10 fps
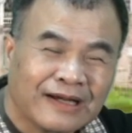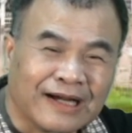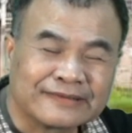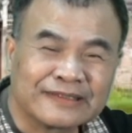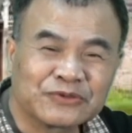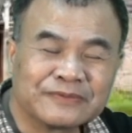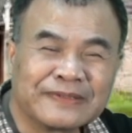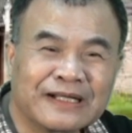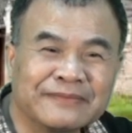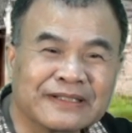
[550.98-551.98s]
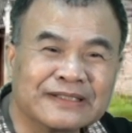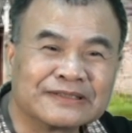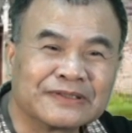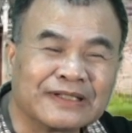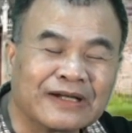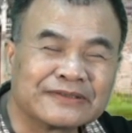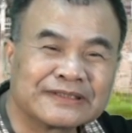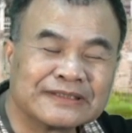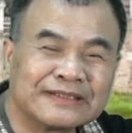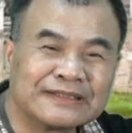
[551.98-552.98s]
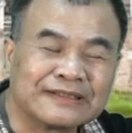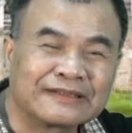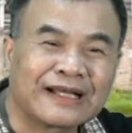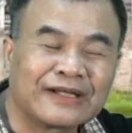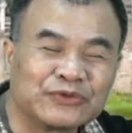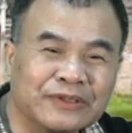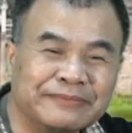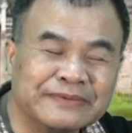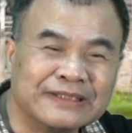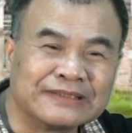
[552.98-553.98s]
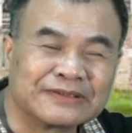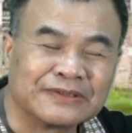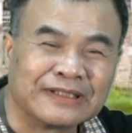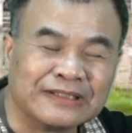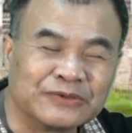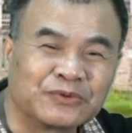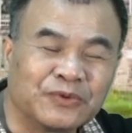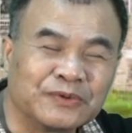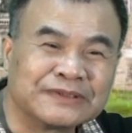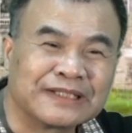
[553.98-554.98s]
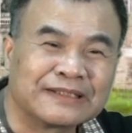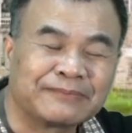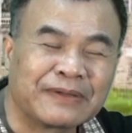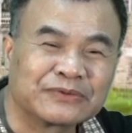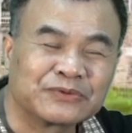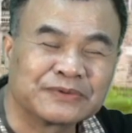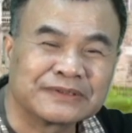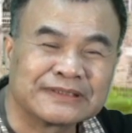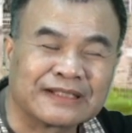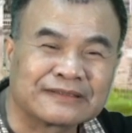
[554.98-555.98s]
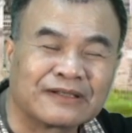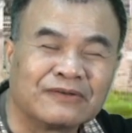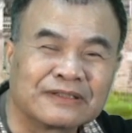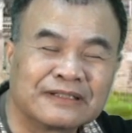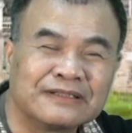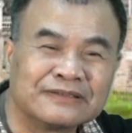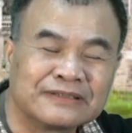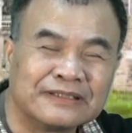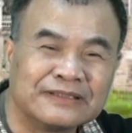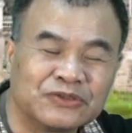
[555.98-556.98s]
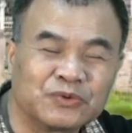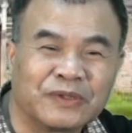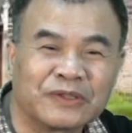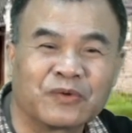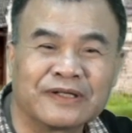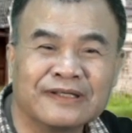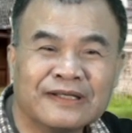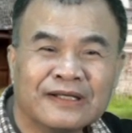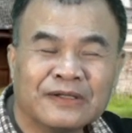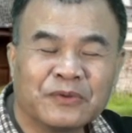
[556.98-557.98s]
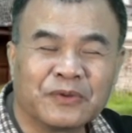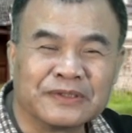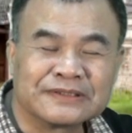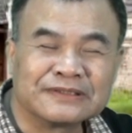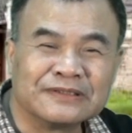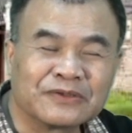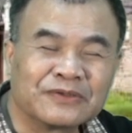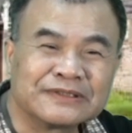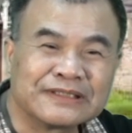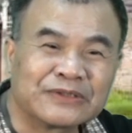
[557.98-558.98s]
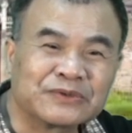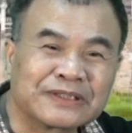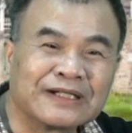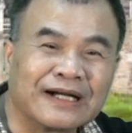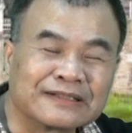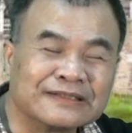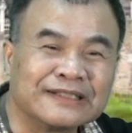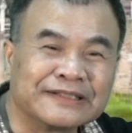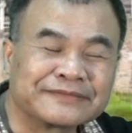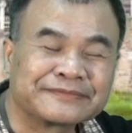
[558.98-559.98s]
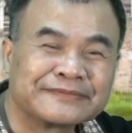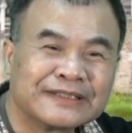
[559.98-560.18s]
而定出他的名额之后，然后这些人大学毕业之后呢，由国家的帮助之下，到各地去为官，或者是能够加入各行各业。